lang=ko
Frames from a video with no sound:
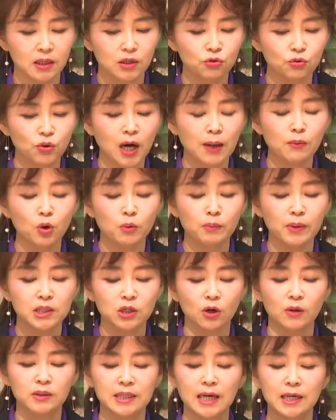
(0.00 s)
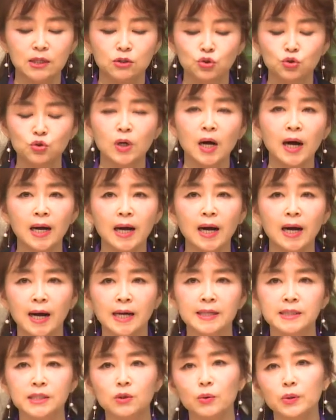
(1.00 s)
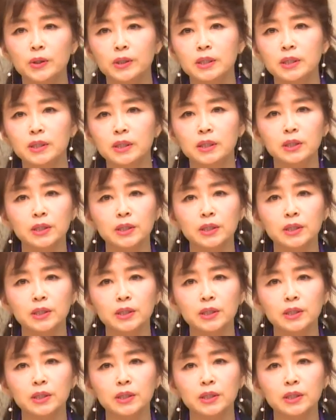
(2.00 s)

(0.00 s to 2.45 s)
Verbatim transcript: 누가복음의 저자 누가가 가지고 있는